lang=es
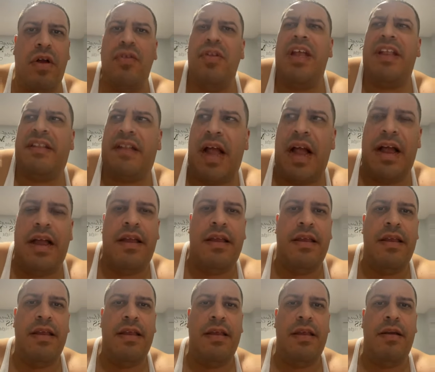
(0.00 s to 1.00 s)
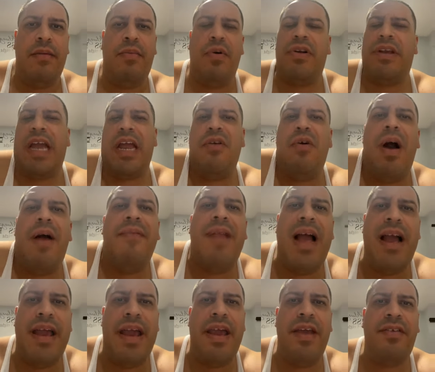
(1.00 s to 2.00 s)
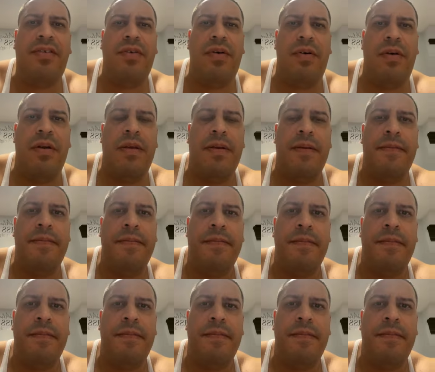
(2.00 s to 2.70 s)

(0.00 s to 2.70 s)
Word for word: ¿dónde está? ¿Por qué no hablas eso?